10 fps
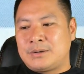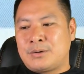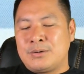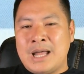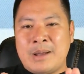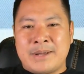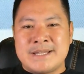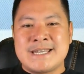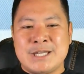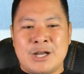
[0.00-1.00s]
Kung
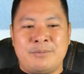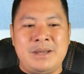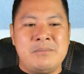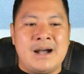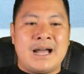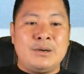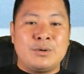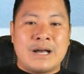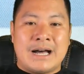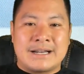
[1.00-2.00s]
napapansin nyo, may mga
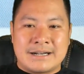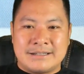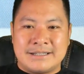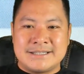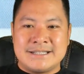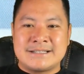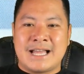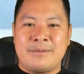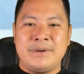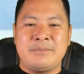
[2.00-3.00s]
lugar na
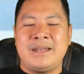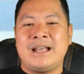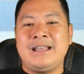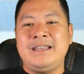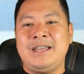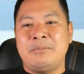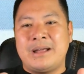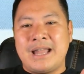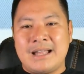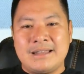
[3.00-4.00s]
sinasabing may
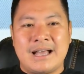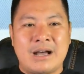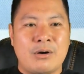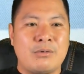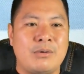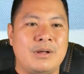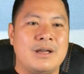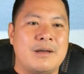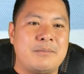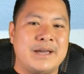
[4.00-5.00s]
naghihimala daw,
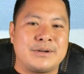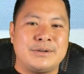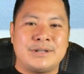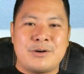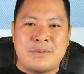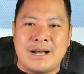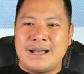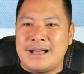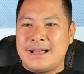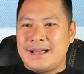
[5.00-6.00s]
meron daw
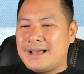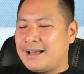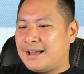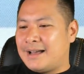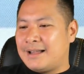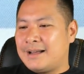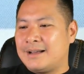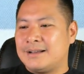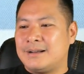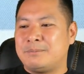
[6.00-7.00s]
mga
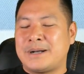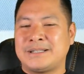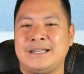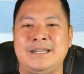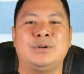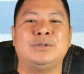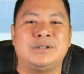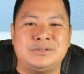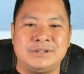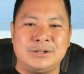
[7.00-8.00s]
pag naligo daw
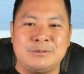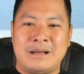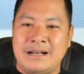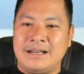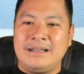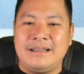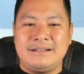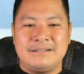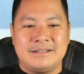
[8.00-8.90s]
doon ay gumagaling.